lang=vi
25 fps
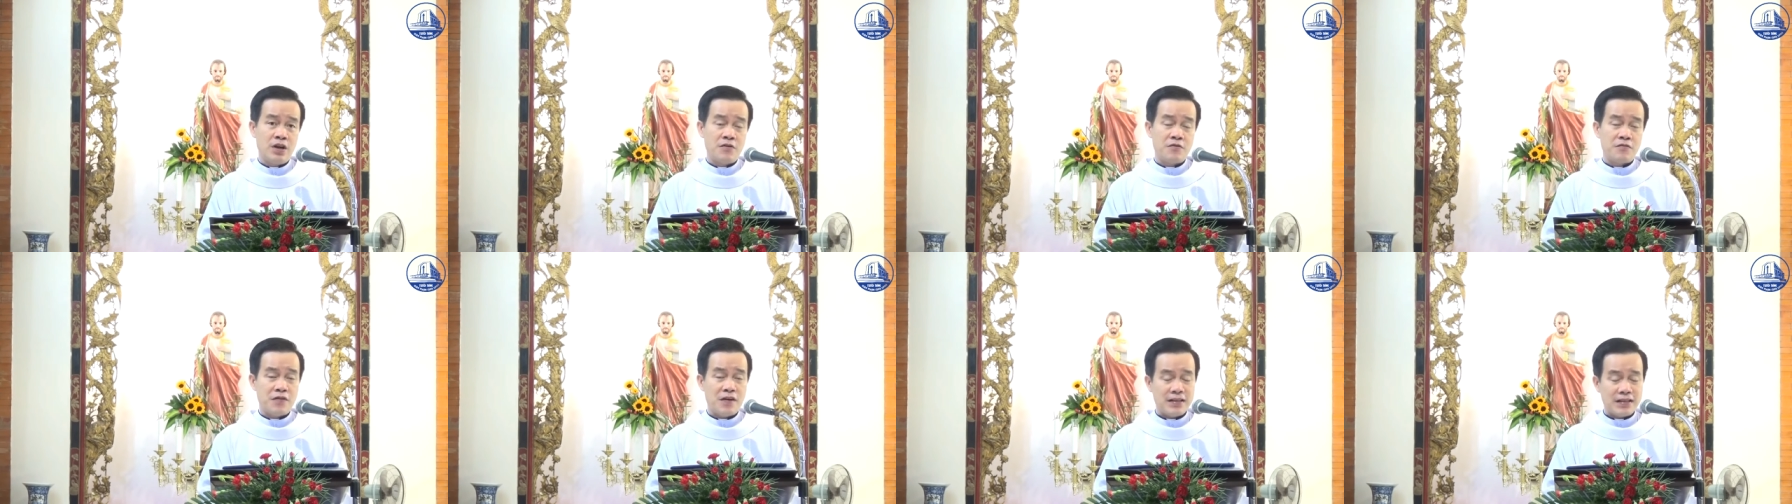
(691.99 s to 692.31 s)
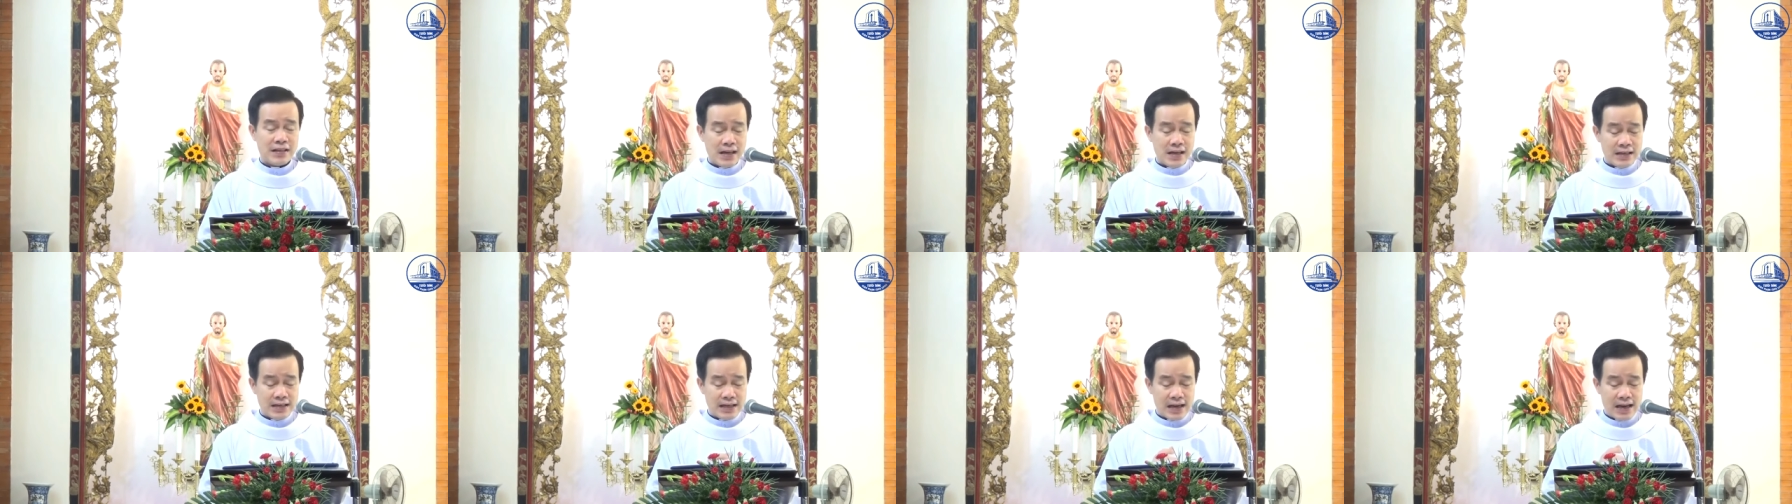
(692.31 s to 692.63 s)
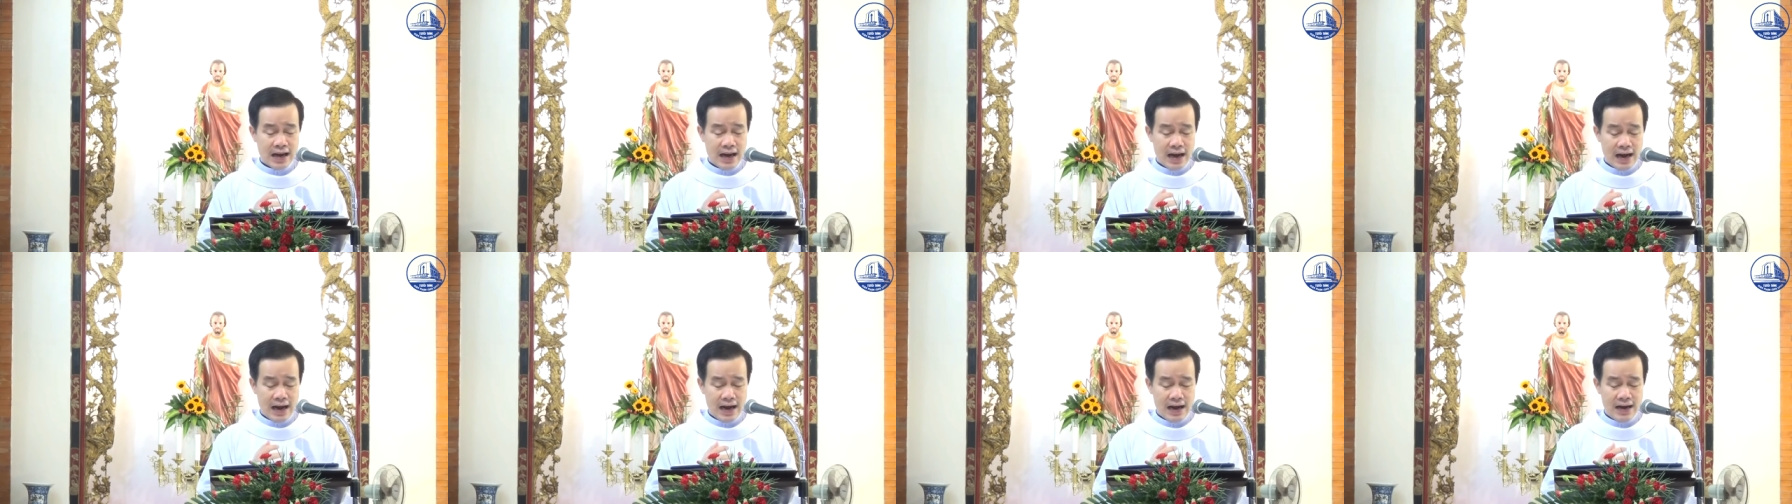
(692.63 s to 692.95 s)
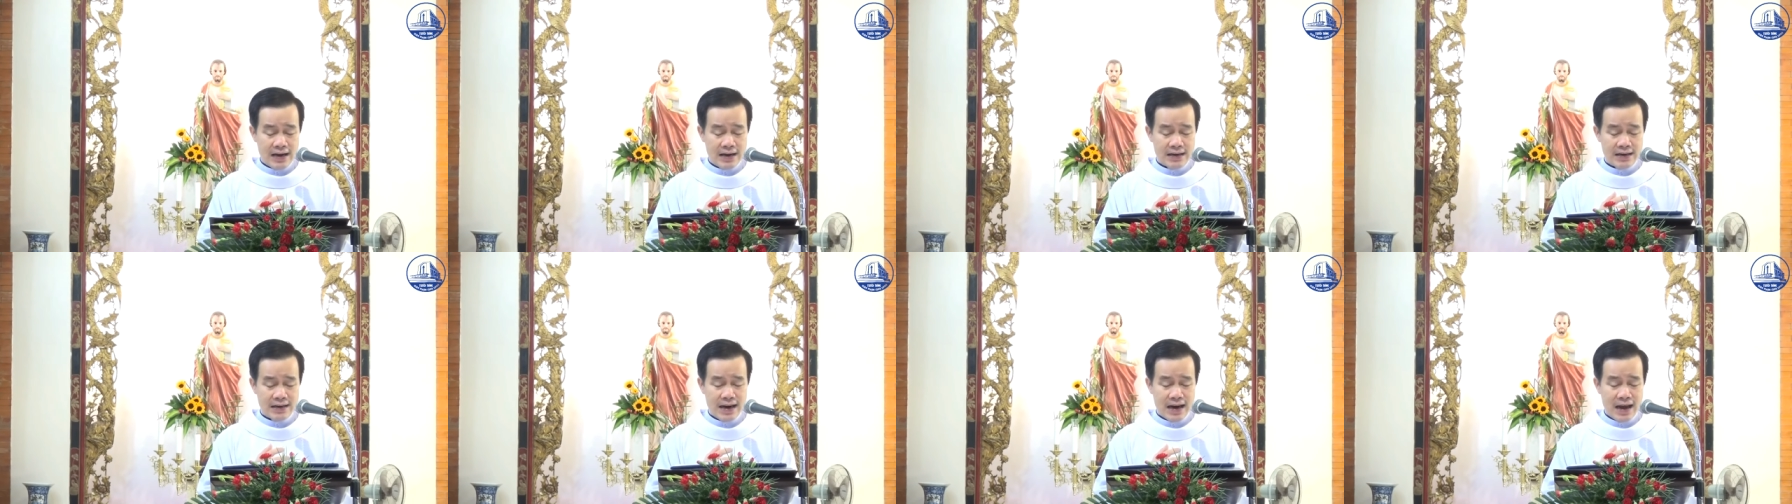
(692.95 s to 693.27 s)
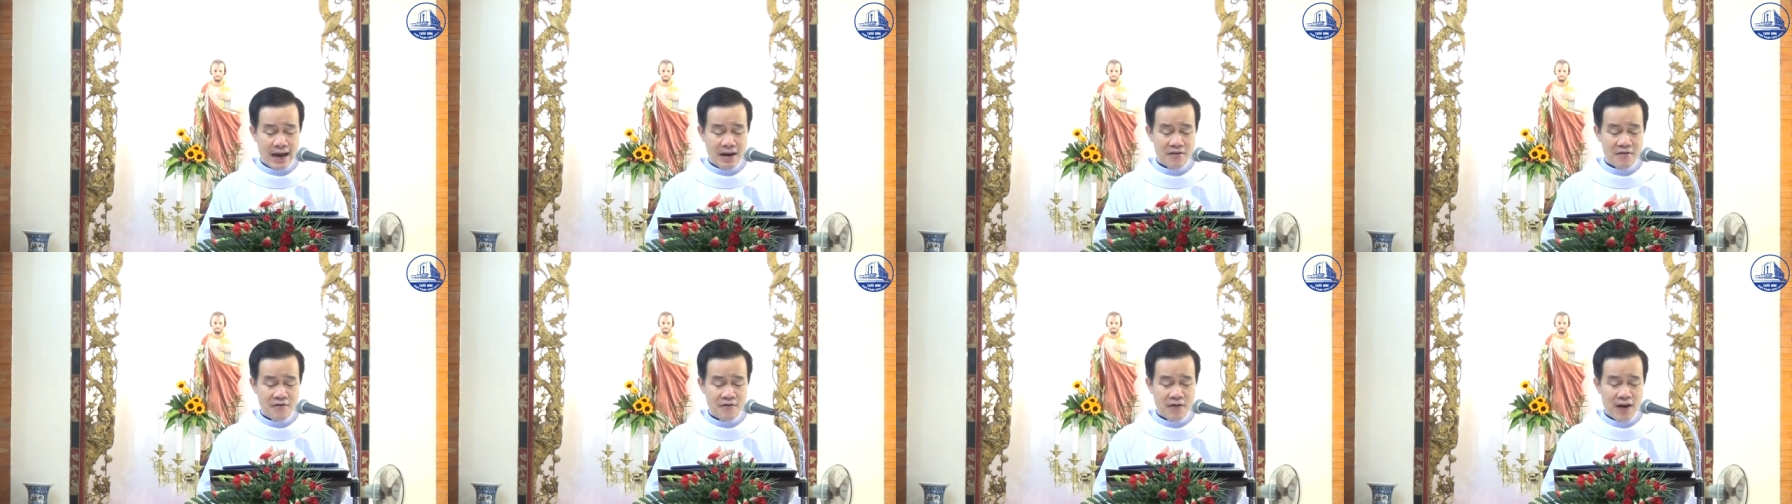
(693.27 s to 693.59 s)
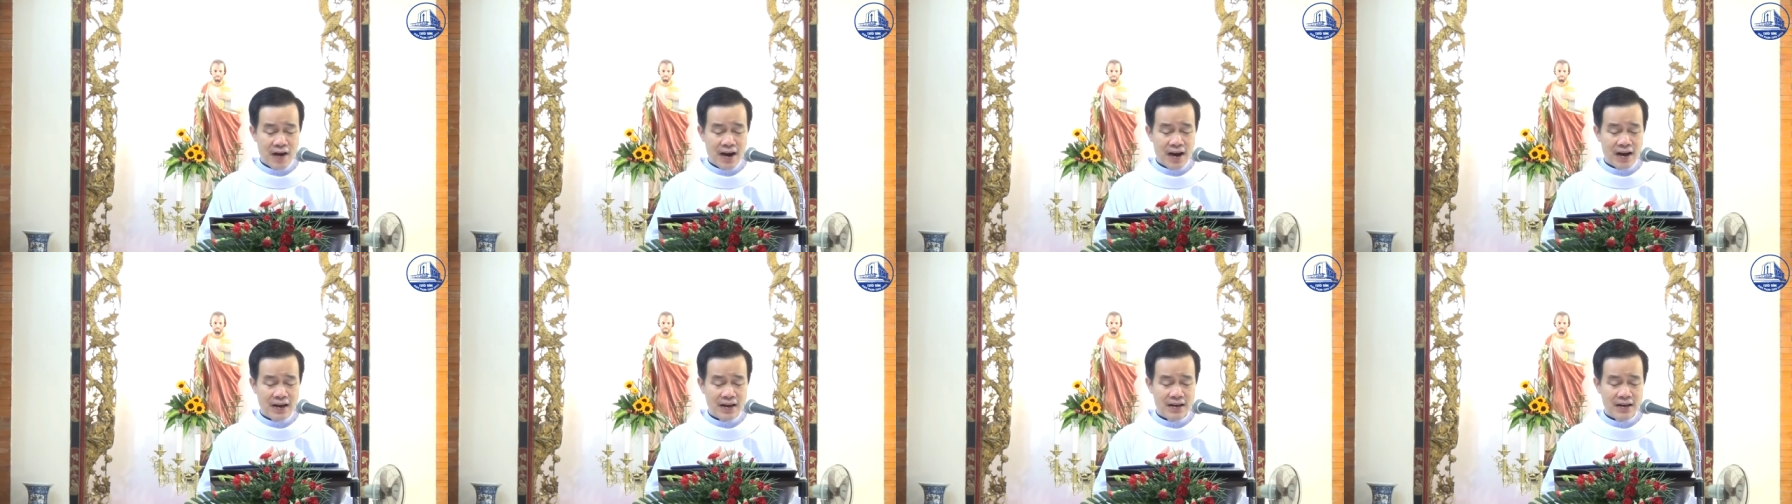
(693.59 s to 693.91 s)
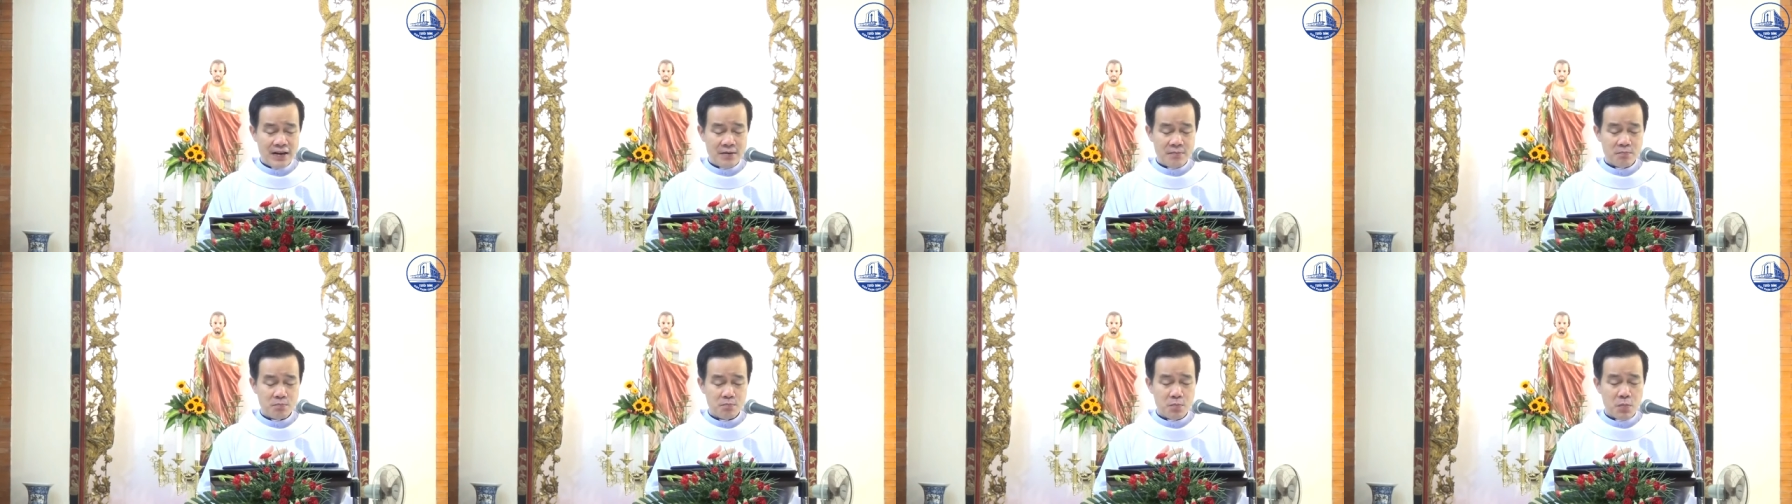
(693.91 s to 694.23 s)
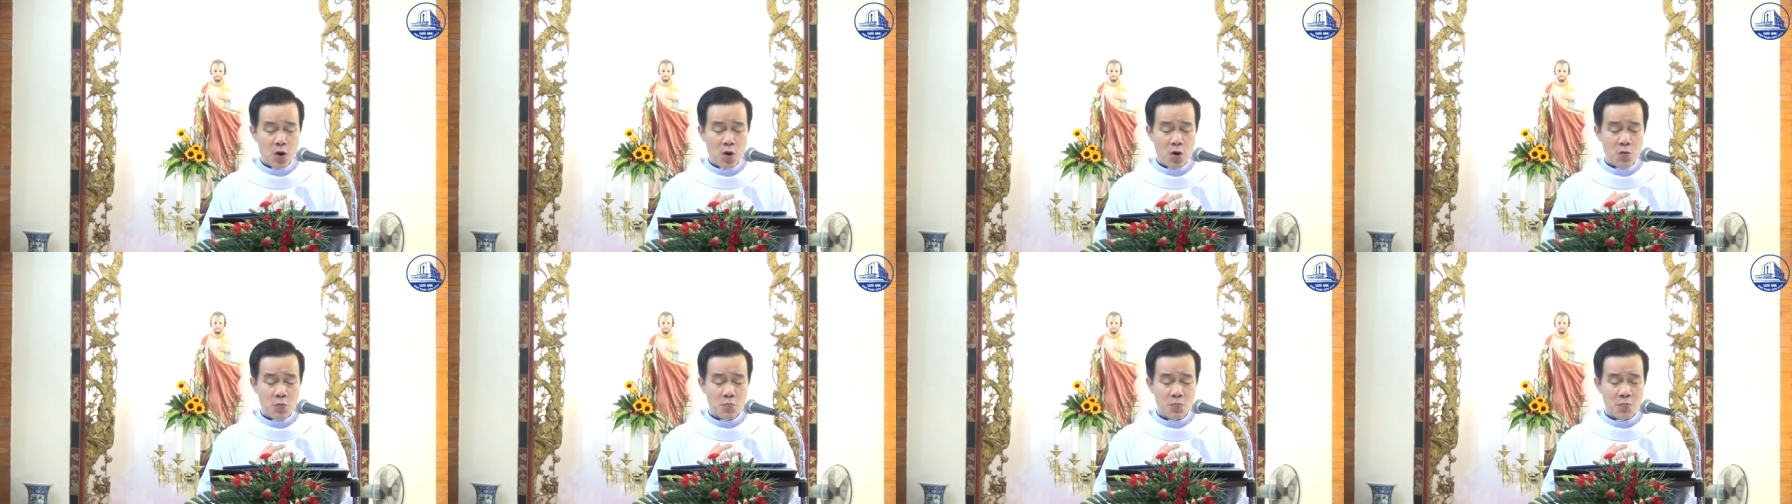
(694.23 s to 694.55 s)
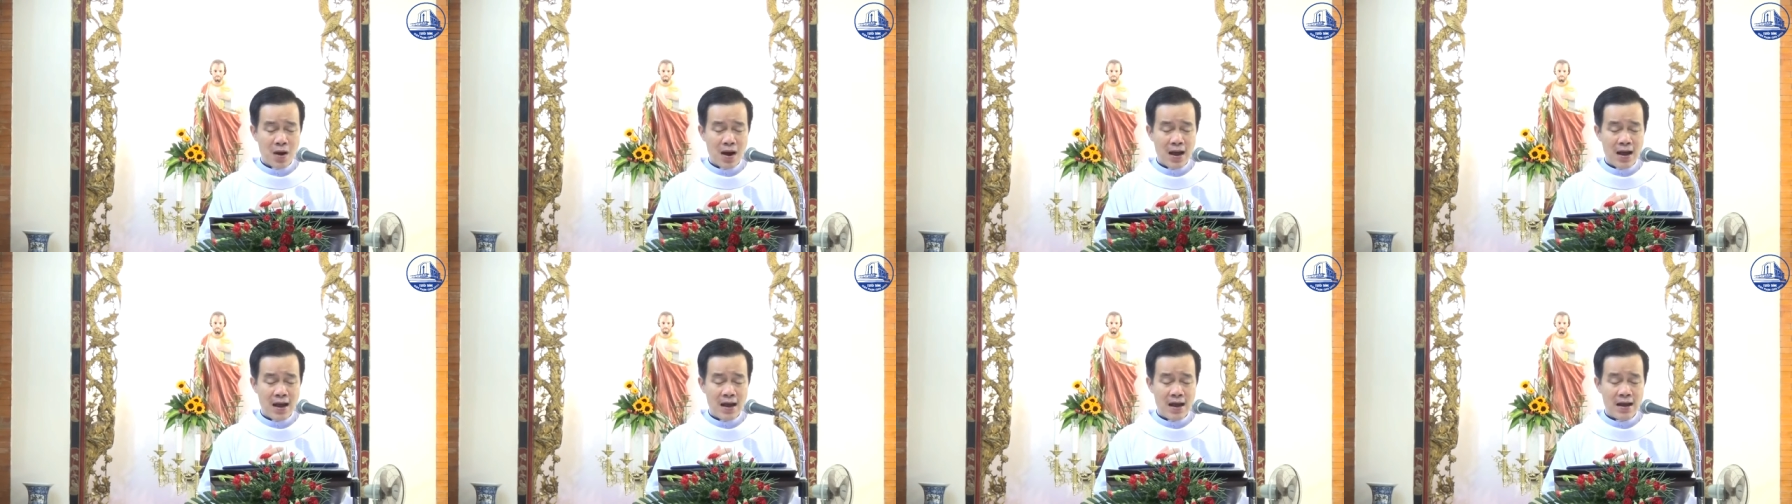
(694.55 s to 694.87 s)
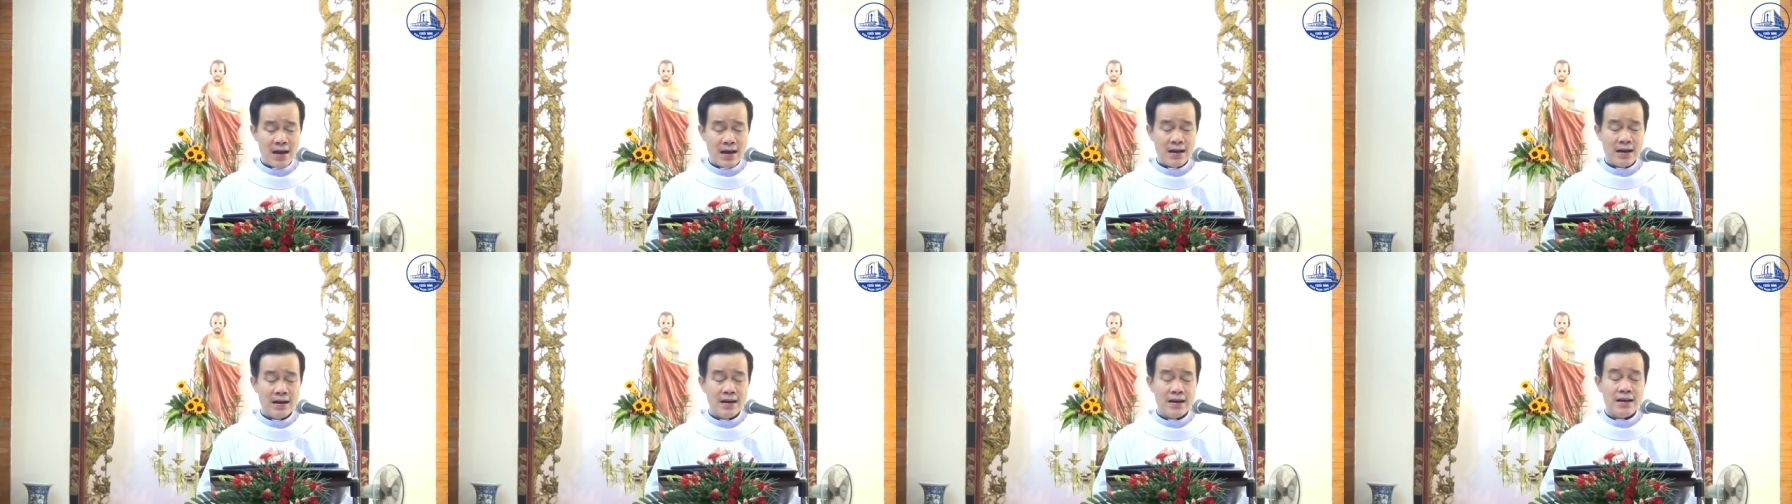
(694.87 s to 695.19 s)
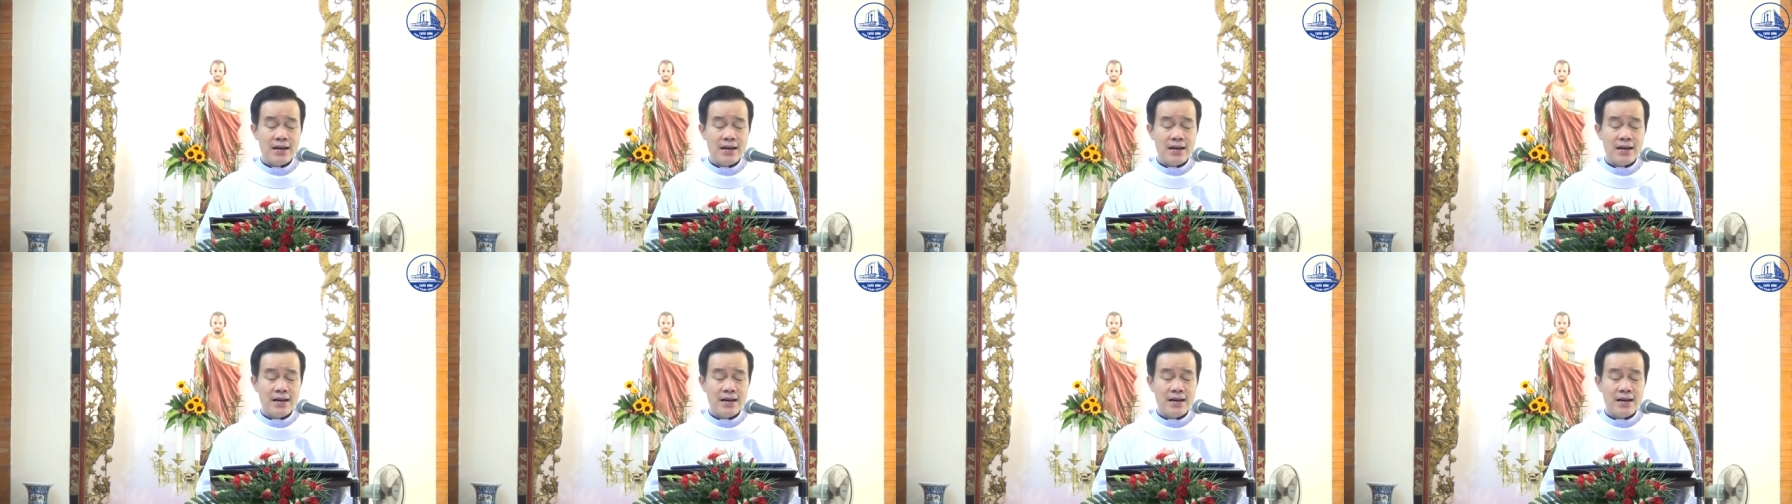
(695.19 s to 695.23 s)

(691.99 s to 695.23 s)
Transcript: và thánh cả đã phải bôn ba